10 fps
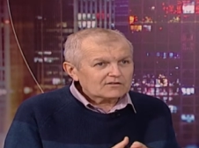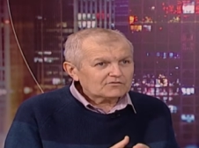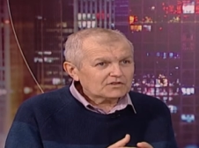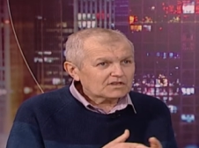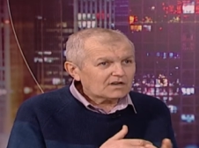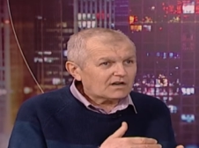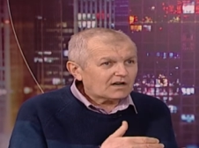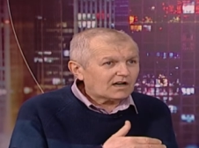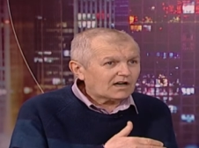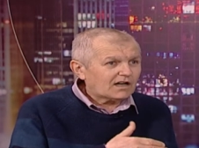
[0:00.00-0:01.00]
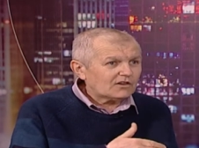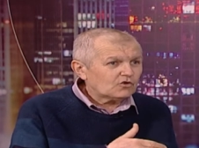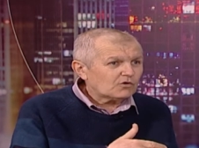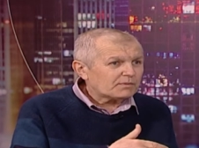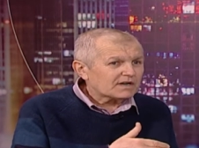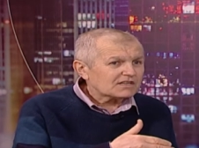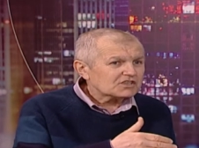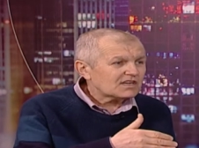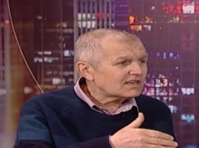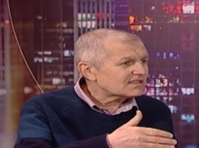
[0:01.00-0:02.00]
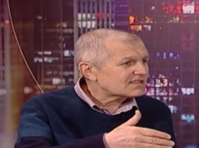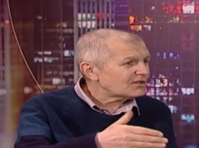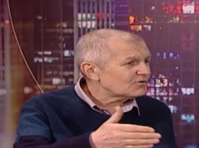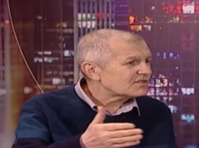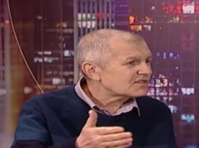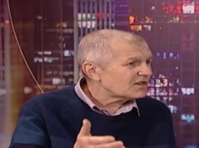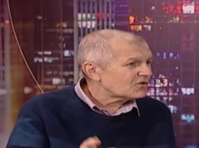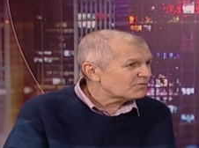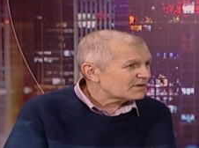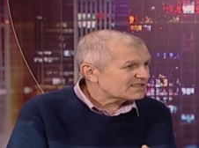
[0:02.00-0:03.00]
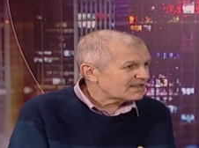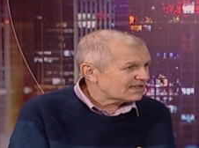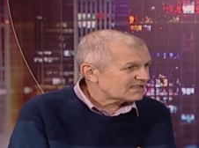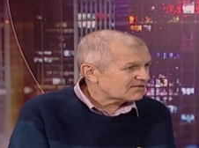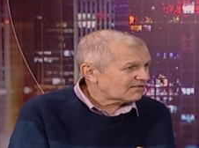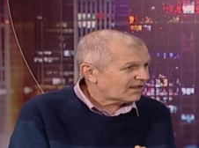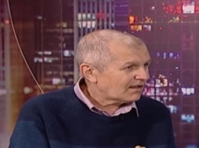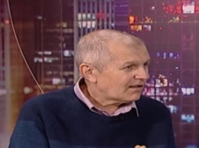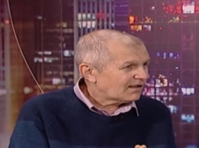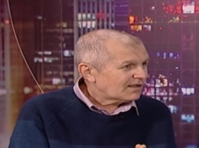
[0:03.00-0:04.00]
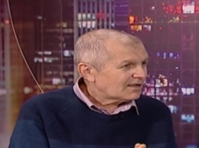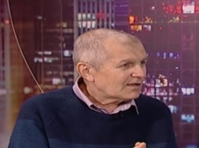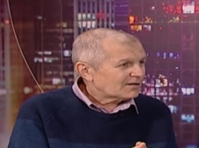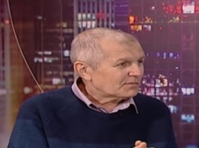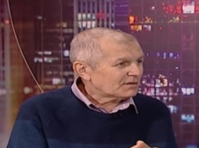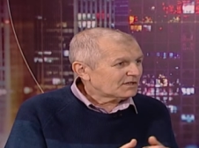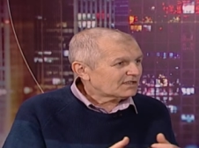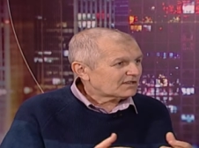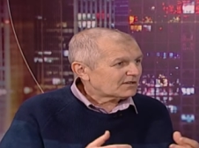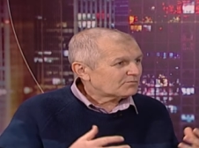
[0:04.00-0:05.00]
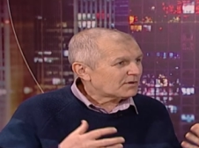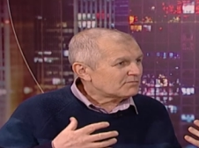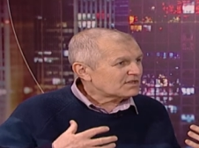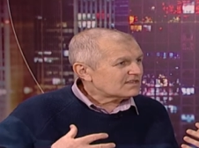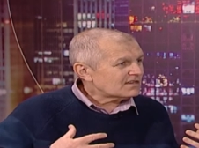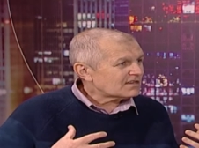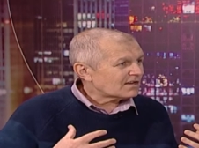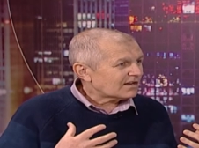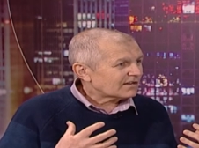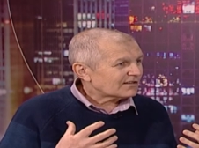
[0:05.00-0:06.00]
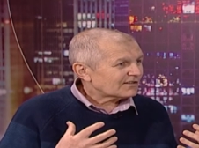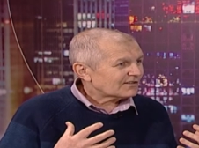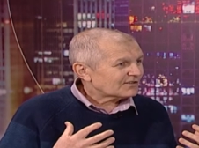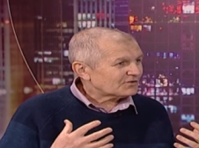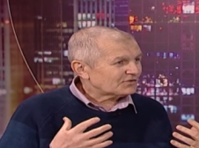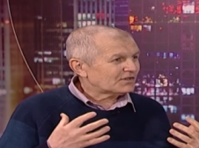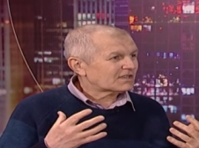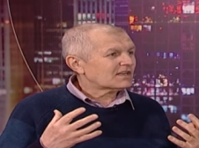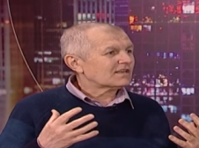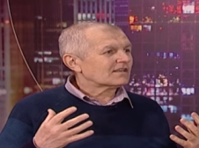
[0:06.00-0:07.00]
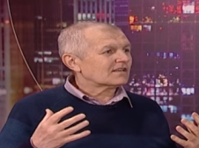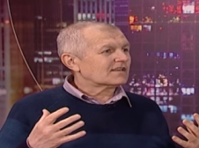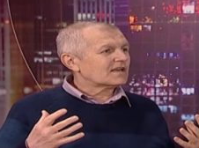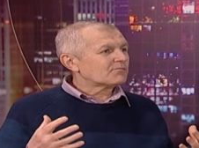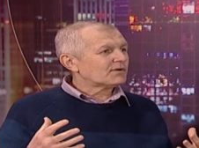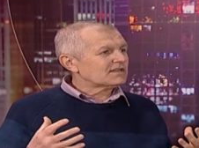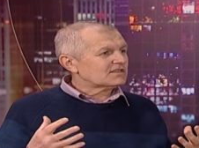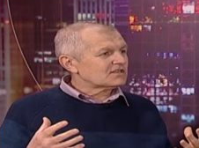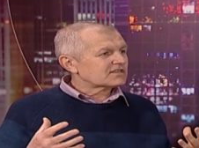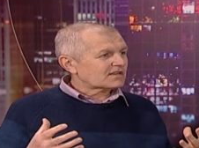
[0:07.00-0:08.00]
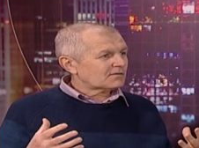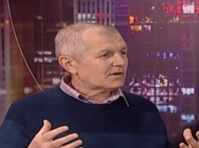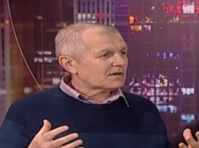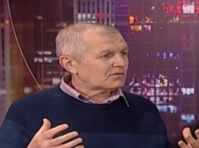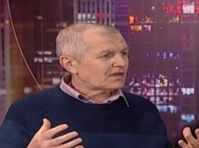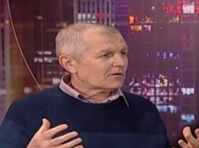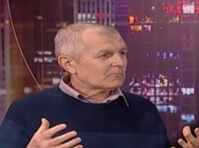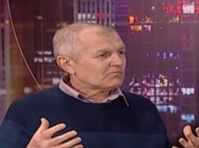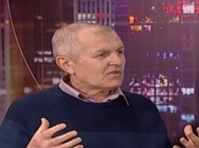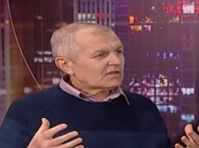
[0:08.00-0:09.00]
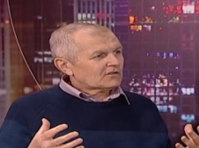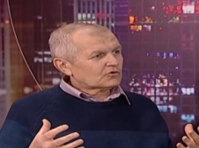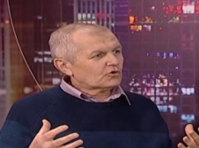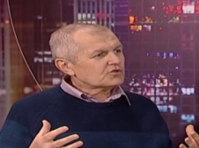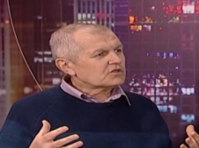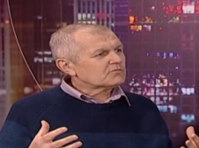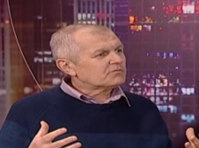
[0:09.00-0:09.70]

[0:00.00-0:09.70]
Ведь оно порождает целую серию последствий. Понимаете, победитель в этой геополитической борьбе должен